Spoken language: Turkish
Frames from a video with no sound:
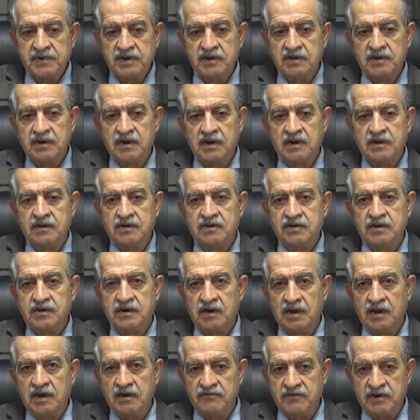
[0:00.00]
bin lirayı
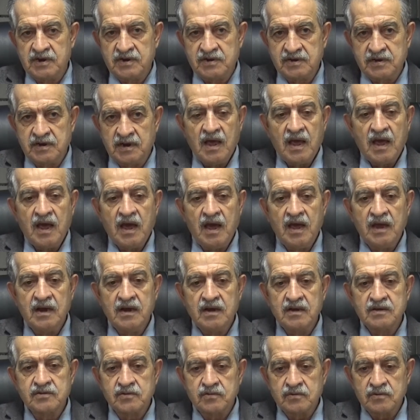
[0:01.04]
kiraya verse en
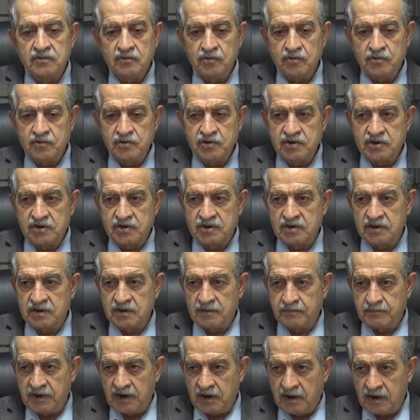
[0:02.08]
az 3
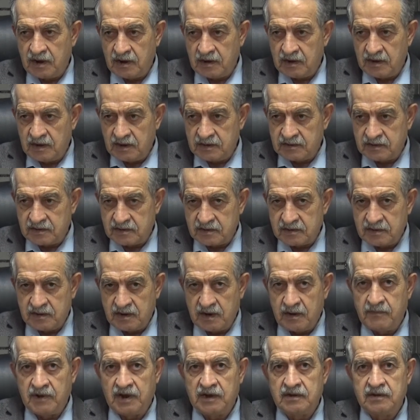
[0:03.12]
kişilik bir ailedir
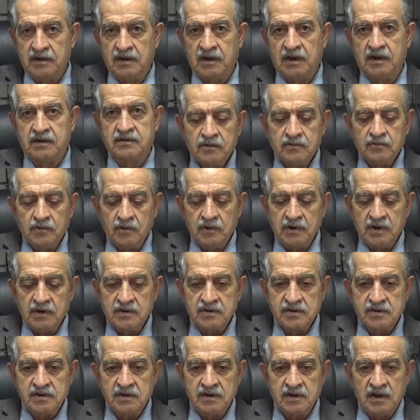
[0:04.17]
emekliler.
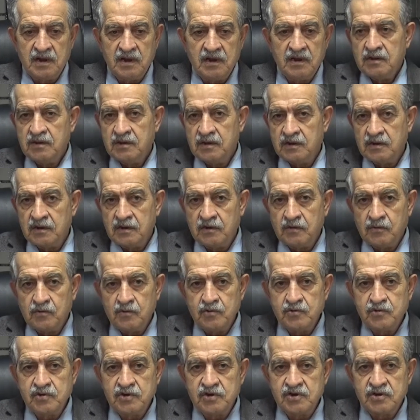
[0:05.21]
Dolayısıyla e,
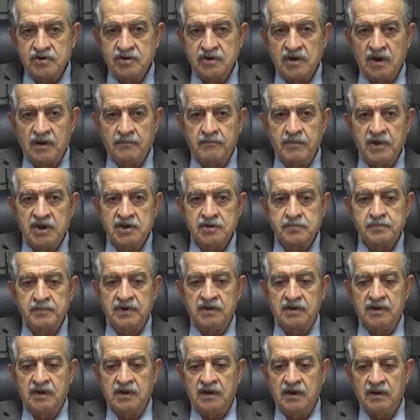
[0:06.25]
kişiye 5
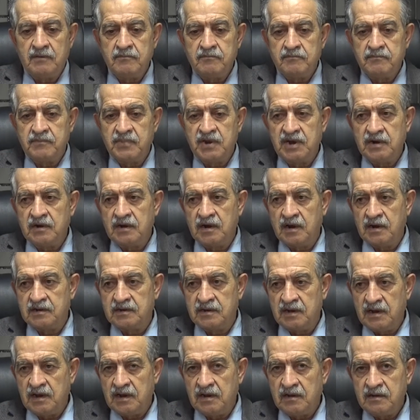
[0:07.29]
bin lira bir
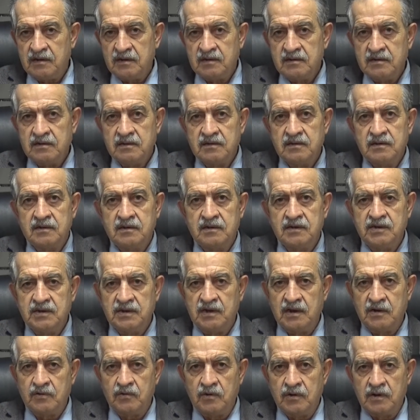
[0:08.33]
ayda e,
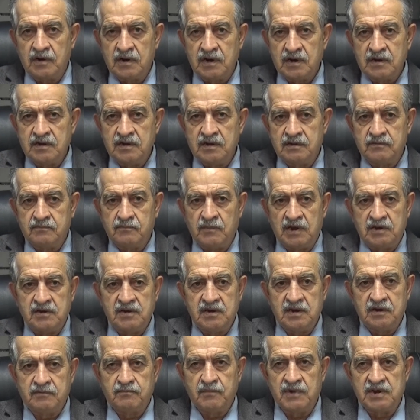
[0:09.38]
gider olarak yetme,
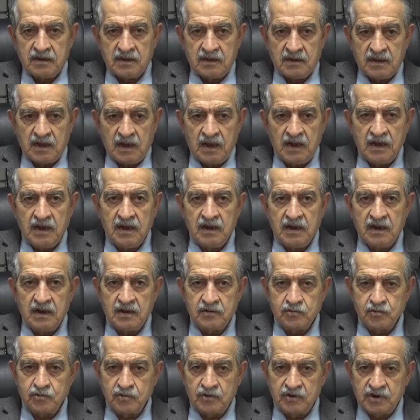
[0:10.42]
yetme. Hele hele
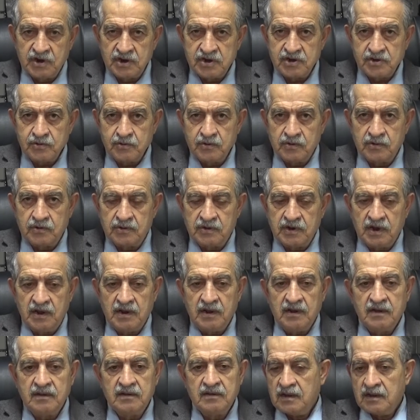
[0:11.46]
şu kış
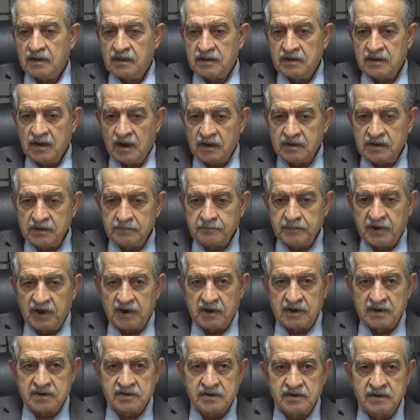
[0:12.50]
gününde yakıt
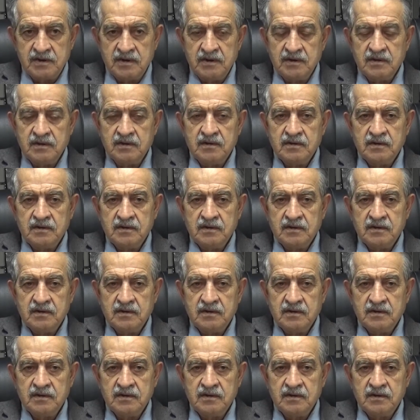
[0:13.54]
parası,